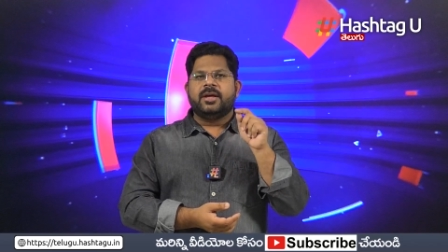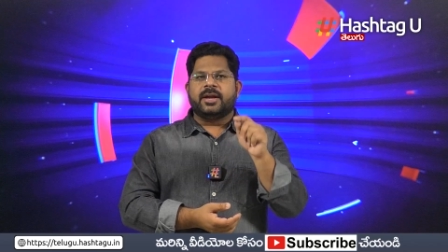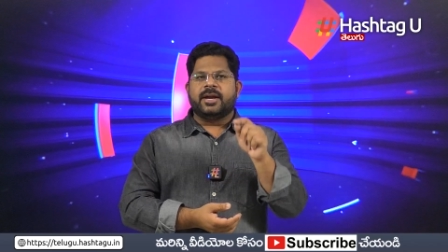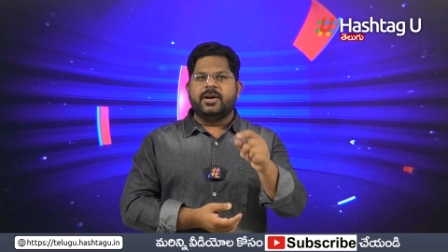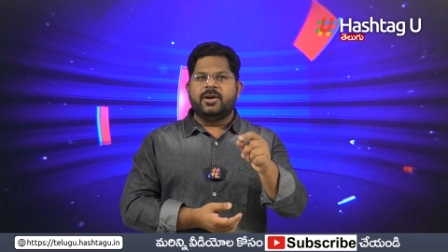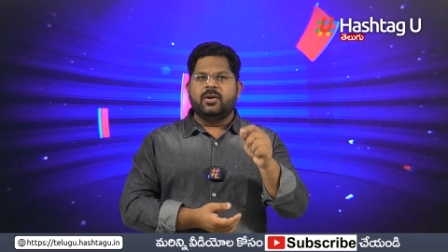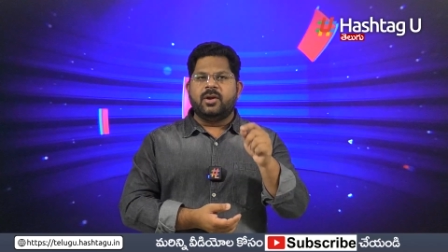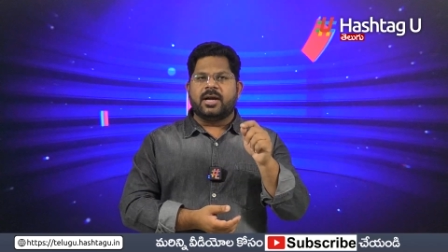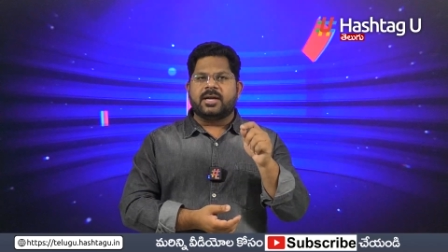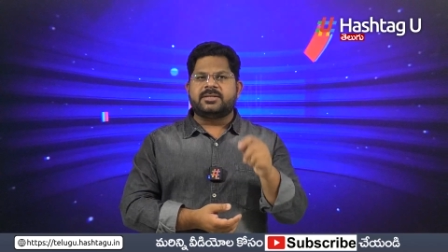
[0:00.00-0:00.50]

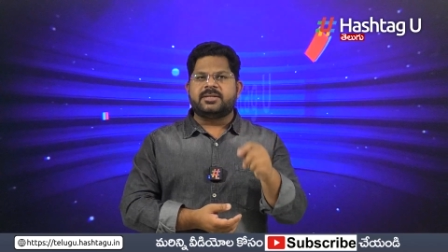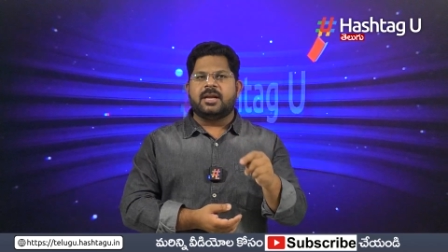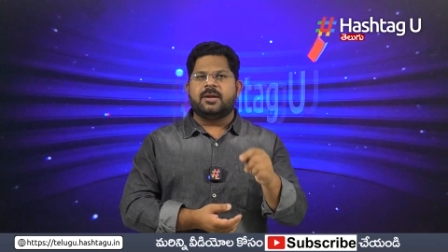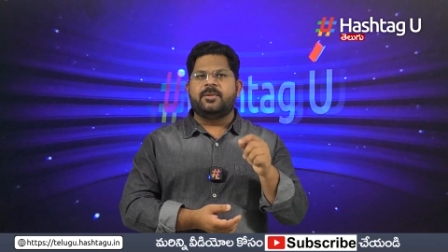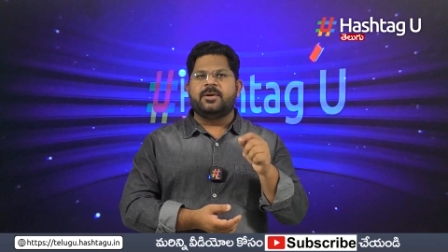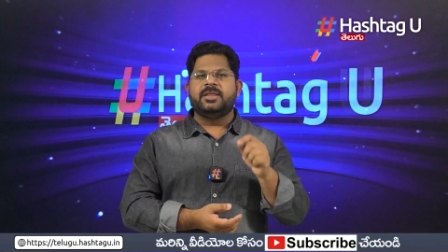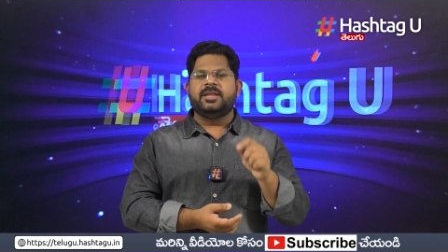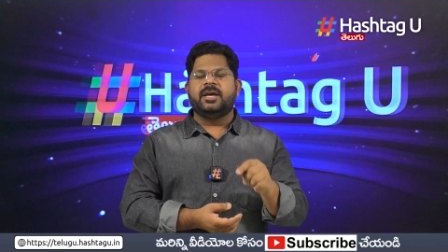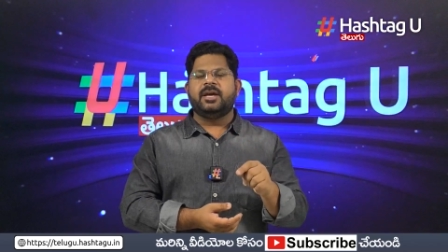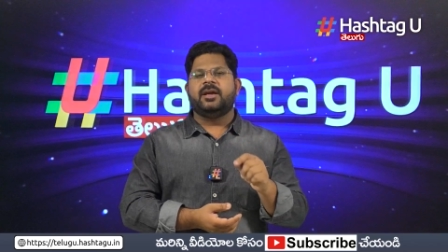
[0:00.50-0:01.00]
రెండు లక్షల
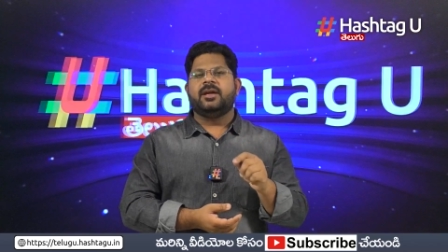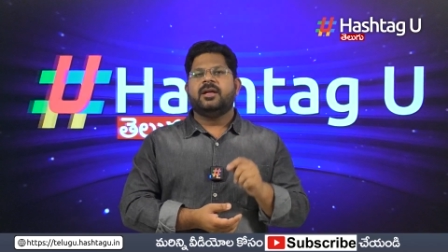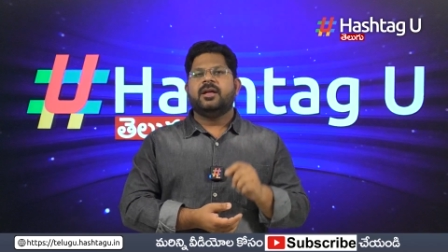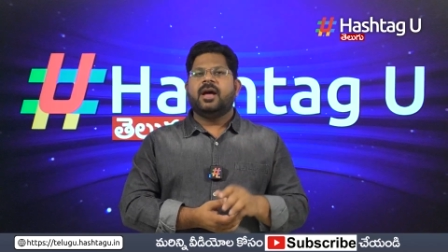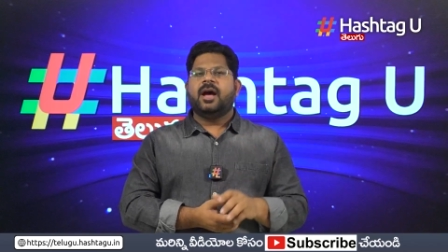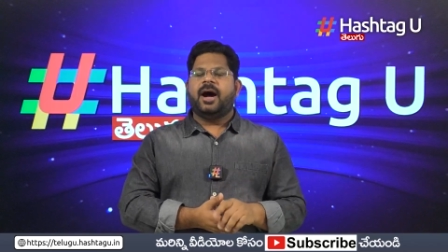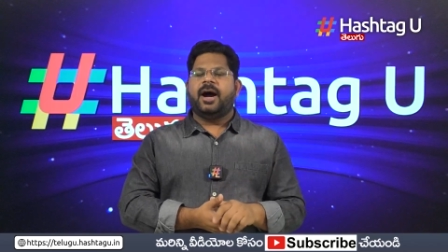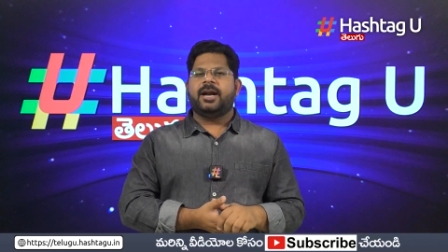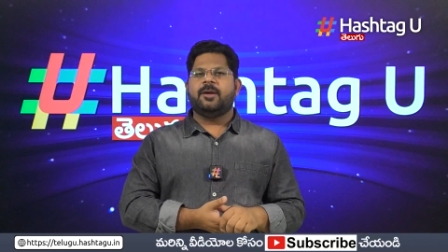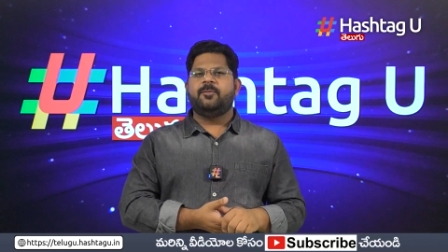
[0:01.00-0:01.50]
మంది
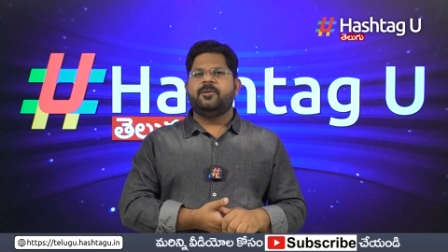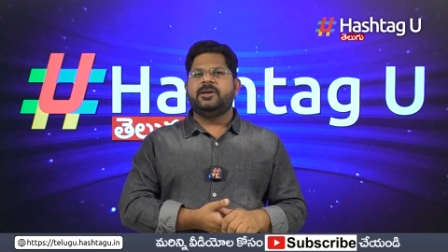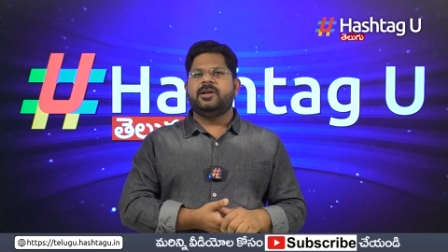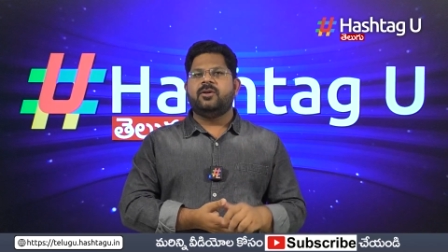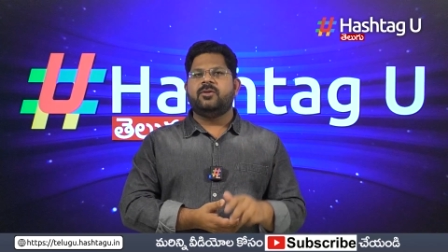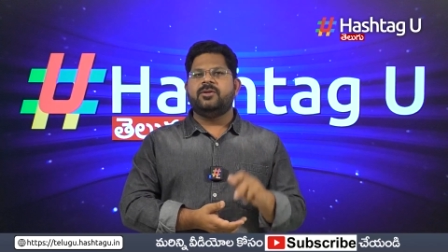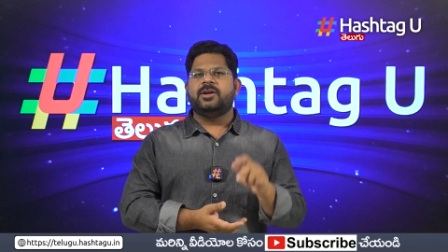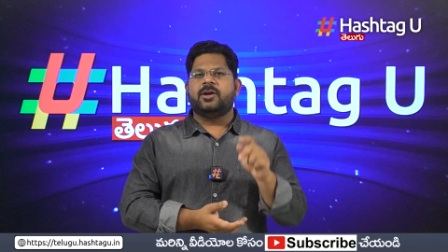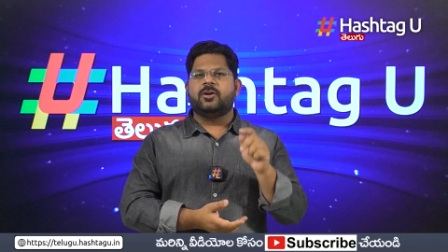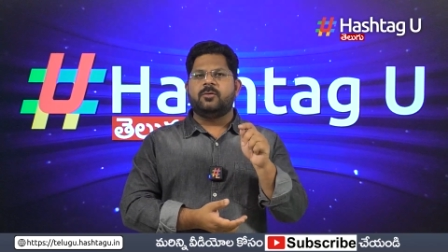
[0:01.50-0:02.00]

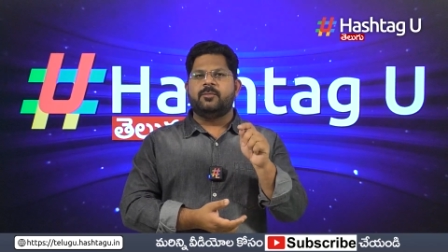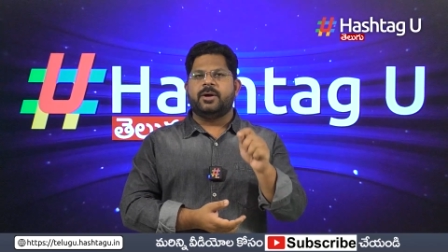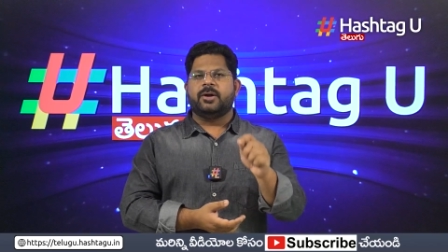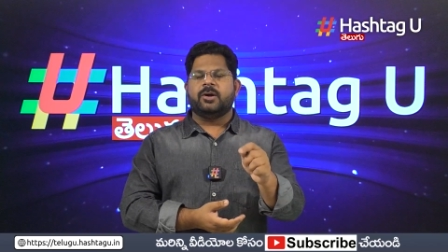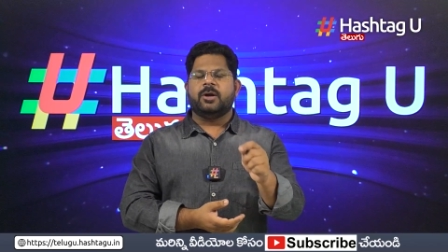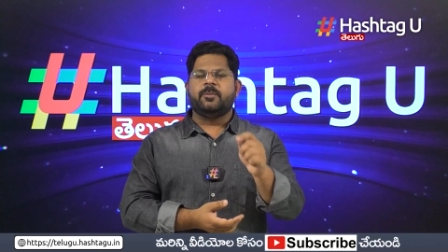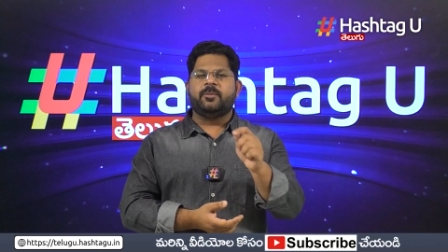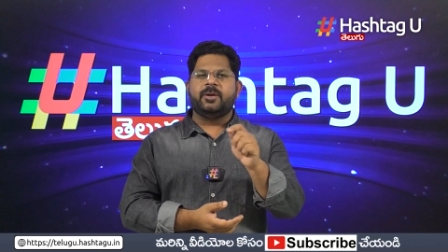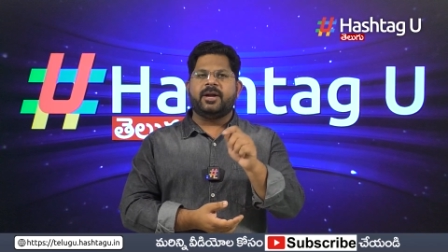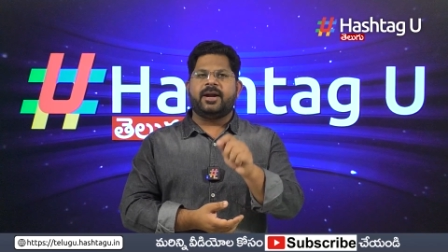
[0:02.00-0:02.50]
ఆడబిడ్డలు ఉన్నారు
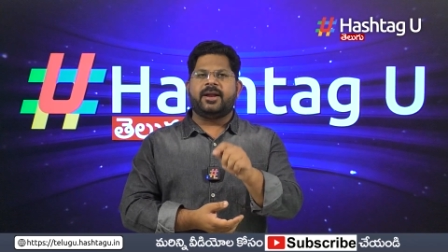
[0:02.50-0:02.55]
మరోవైపు